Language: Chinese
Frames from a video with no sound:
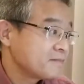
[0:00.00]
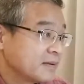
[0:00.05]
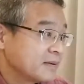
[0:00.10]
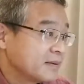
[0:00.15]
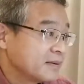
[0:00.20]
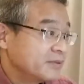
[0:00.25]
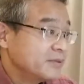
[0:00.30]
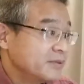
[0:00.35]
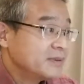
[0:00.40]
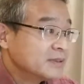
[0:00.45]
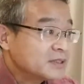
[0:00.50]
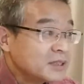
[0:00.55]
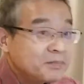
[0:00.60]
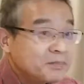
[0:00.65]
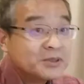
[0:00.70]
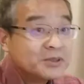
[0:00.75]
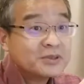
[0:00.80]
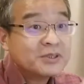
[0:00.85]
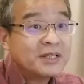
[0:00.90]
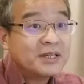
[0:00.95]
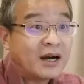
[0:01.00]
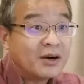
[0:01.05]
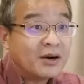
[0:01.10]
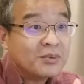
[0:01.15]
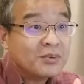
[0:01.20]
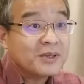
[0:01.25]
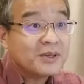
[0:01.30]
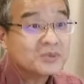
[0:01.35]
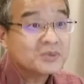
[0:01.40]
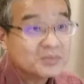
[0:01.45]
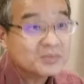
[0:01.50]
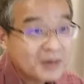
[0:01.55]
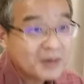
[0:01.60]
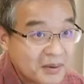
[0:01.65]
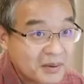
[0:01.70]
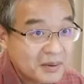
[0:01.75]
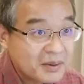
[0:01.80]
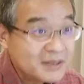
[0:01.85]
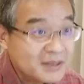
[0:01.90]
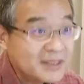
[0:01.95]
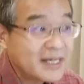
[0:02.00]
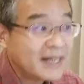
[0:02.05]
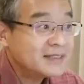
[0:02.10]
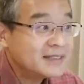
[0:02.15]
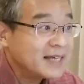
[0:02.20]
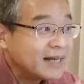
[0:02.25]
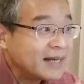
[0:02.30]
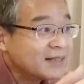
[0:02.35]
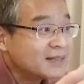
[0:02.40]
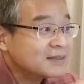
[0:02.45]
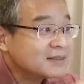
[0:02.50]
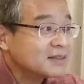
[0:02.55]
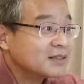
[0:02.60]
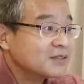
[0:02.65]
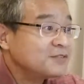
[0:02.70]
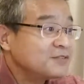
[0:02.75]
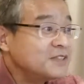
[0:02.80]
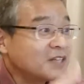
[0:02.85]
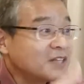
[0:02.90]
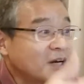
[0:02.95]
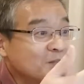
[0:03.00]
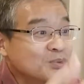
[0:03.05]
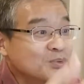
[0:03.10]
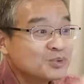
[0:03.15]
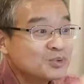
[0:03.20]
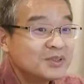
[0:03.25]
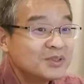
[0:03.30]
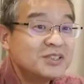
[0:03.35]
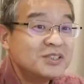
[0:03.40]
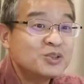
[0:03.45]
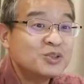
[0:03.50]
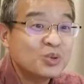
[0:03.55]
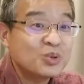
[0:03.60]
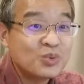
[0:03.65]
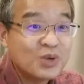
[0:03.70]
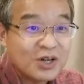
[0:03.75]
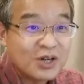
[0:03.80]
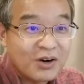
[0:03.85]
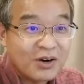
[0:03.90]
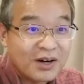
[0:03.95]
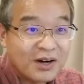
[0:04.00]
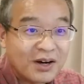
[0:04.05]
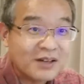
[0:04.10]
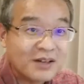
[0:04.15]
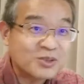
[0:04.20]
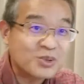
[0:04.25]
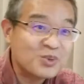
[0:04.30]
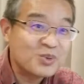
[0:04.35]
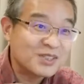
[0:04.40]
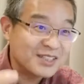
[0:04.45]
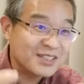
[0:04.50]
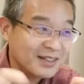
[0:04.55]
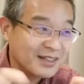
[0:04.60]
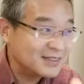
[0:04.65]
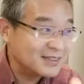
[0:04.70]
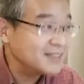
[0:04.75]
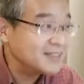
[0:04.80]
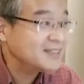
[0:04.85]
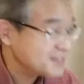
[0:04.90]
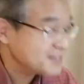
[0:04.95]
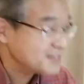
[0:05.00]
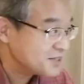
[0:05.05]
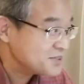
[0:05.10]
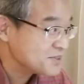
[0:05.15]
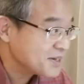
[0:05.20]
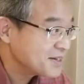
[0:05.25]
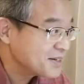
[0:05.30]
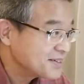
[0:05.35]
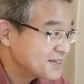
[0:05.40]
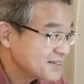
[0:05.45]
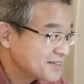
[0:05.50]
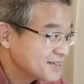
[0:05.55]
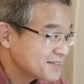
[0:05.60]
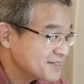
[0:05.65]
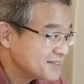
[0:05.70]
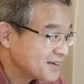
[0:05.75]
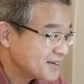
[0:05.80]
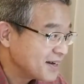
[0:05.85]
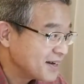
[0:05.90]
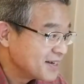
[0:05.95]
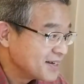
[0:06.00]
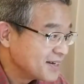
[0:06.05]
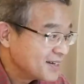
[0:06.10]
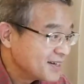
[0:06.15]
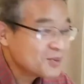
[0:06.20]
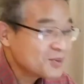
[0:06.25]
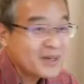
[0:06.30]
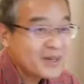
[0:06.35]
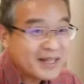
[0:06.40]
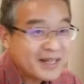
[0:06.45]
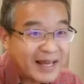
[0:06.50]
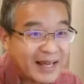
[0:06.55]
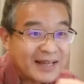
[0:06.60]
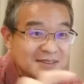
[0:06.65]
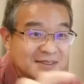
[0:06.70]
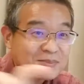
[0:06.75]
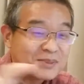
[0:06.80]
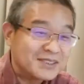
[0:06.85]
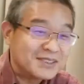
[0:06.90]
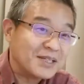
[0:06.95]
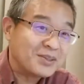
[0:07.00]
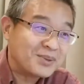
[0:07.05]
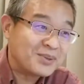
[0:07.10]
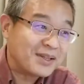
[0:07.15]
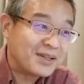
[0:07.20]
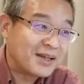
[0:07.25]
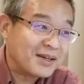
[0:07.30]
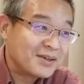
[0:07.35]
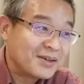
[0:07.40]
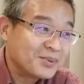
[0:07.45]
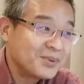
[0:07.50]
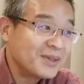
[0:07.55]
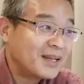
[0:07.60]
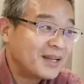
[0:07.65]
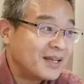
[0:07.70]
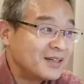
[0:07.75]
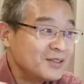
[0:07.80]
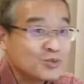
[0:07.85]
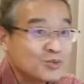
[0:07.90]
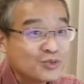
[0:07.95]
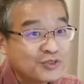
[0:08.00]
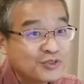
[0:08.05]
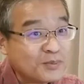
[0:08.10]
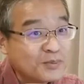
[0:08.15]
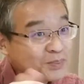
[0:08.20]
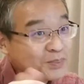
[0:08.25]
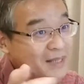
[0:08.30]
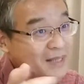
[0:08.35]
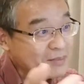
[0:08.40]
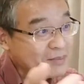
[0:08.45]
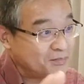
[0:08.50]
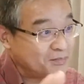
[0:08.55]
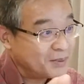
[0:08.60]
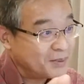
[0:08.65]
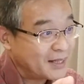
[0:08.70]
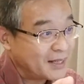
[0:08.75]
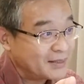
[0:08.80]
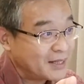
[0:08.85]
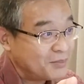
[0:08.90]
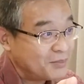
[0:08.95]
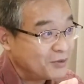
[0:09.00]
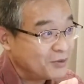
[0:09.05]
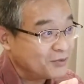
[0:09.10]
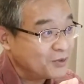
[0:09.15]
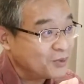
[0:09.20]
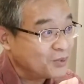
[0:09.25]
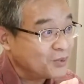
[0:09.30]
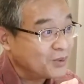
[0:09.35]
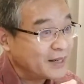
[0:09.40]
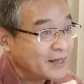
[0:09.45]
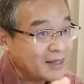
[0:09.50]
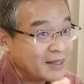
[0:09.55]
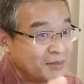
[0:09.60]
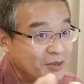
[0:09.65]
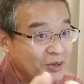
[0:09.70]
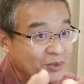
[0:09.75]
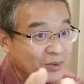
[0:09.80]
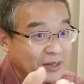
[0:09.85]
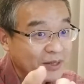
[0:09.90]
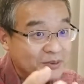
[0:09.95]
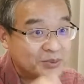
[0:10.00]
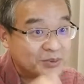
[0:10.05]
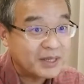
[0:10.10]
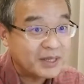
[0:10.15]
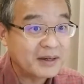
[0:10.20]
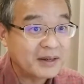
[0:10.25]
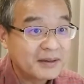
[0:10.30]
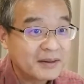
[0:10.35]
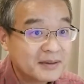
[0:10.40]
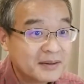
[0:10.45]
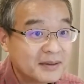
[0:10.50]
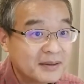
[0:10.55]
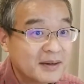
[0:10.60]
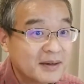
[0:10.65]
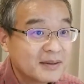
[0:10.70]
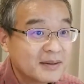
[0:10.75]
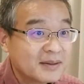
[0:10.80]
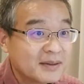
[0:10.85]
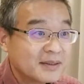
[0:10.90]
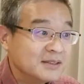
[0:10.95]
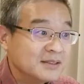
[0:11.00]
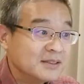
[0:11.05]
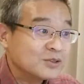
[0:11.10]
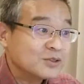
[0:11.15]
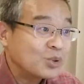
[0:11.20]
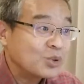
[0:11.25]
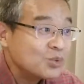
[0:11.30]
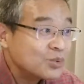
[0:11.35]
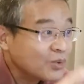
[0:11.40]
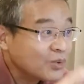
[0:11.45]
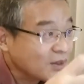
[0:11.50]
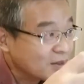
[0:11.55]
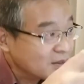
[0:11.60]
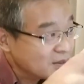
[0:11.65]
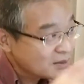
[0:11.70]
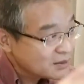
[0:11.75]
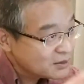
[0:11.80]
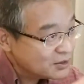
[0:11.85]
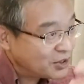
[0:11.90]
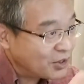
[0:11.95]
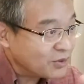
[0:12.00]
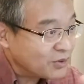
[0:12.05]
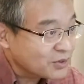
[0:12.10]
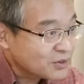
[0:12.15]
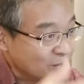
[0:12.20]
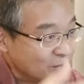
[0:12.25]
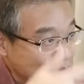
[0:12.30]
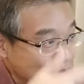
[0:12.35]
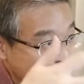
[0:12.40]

对吧？这不就是两个维度吗？眼前的这个分账不均，你通过考核、通过奖金能解决，对吧？未来怎么解决呢？未来你股份不代表，不但代表分红，还代表话语权呢。哎，你通过调整股